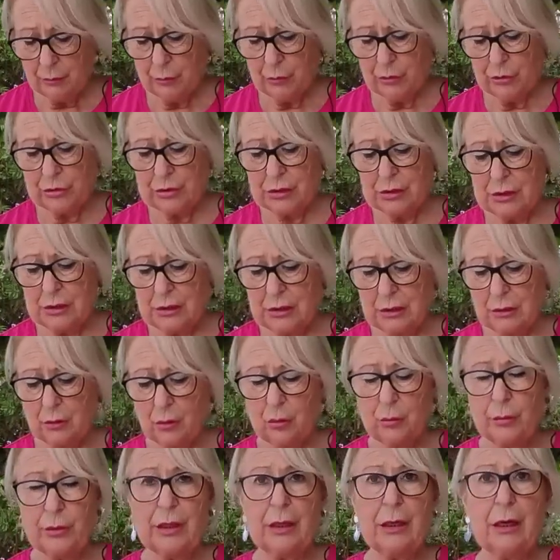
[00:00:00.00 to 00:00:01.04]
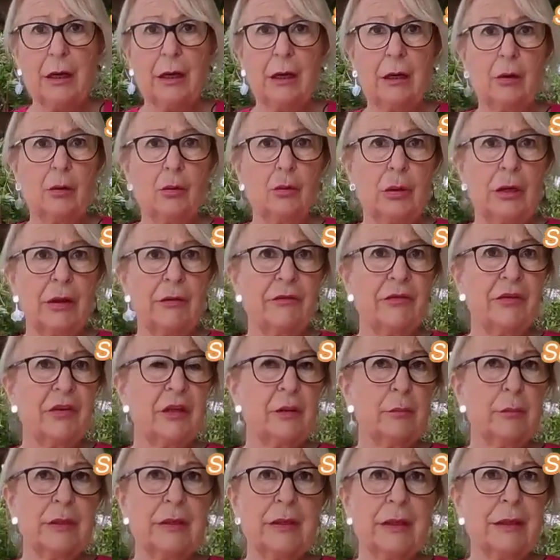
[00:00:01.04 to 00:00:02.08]
por si tuvieran alguna
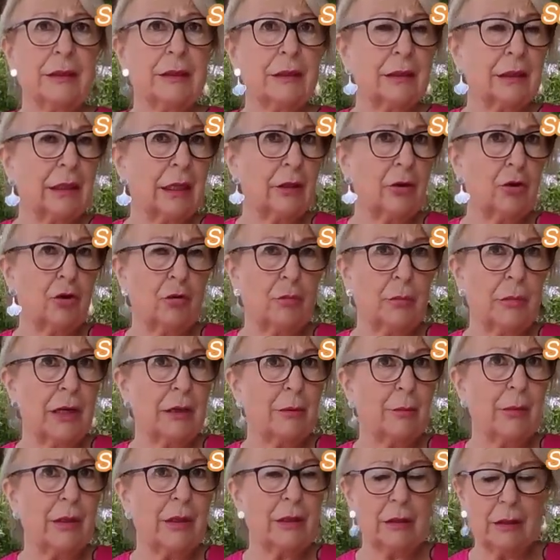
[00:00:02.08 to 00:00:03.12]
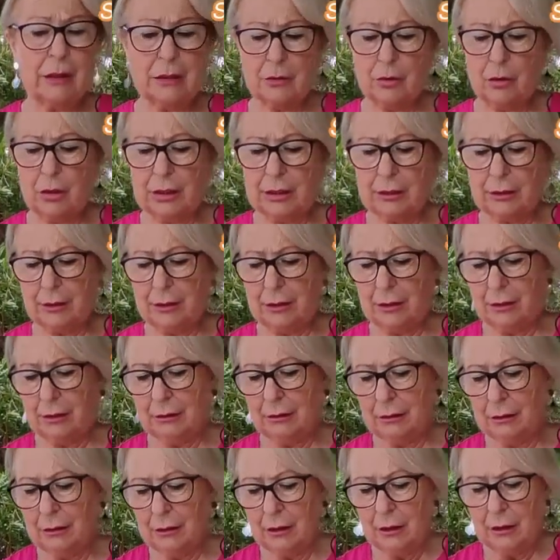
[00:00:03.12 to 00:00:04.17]
enfermedad que normalmente no la tienen,
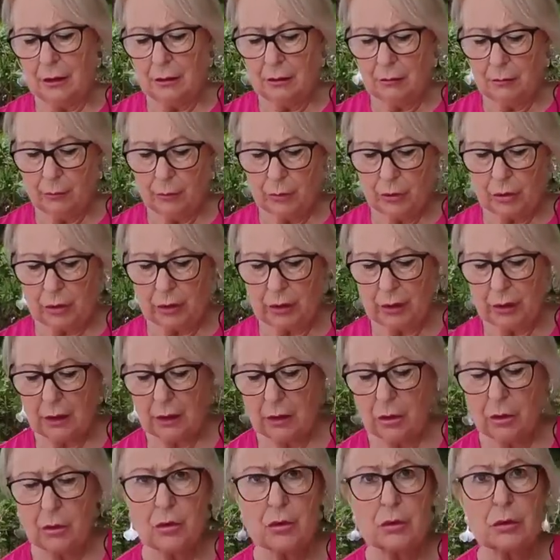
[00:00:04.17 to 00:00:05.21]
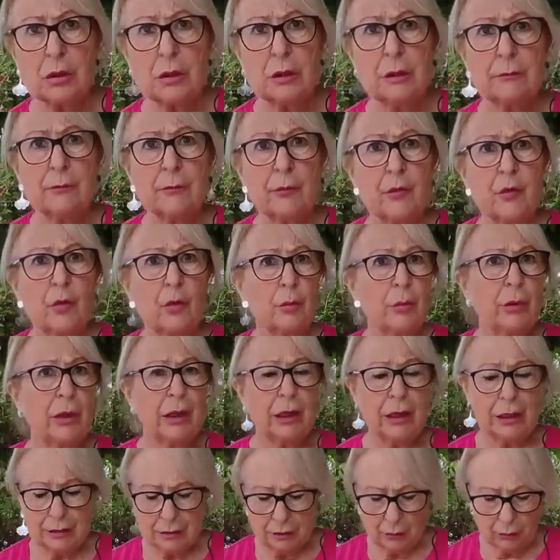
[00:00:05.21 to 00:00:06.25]
porque ellos
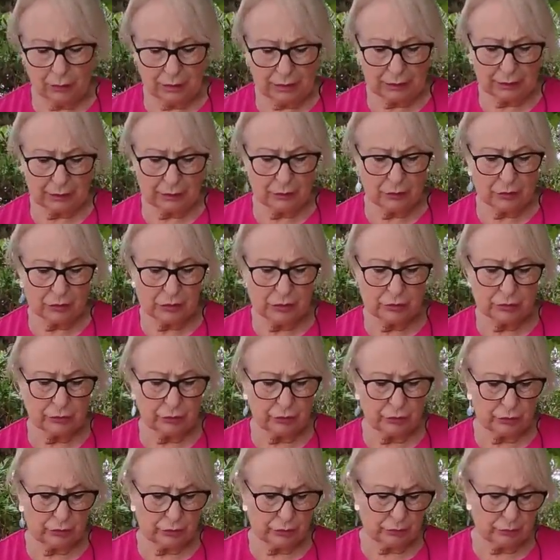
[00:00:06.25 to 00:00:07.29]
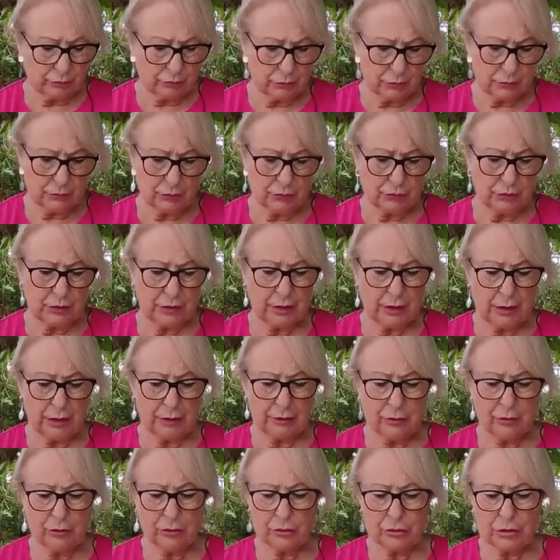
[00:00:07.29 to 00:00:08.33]
fumigan igual que nosotros. O
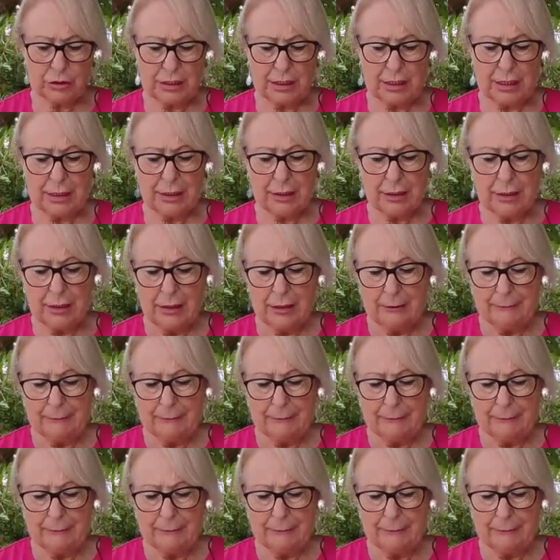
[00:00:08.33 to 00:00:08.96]
sea, no sé,